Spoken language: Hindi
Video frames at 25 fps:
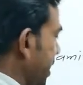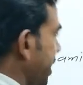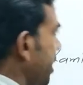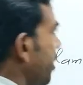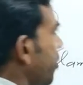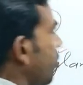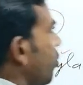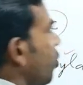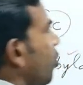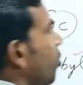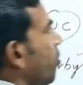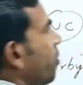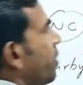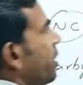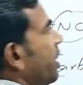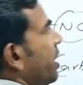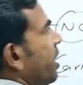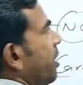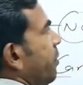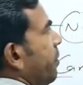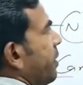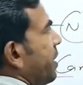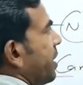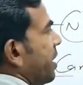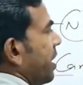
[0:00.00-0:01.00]
हैं कॉमन
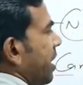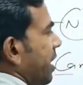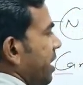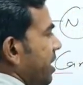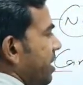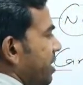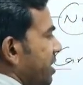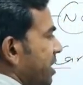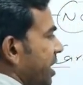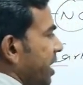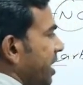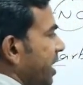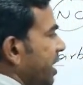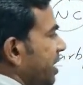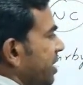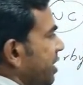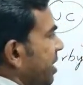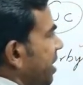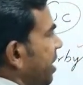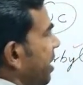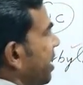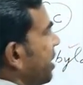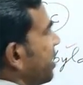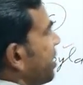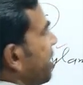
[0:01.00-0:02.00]
नेम इनके किस तरीके से
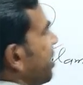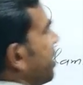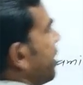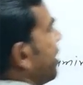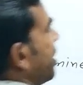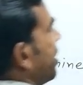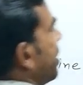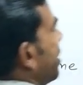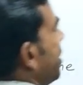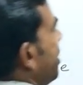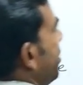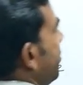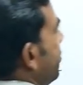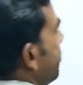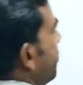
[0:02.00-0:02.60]
रखे जाते हैं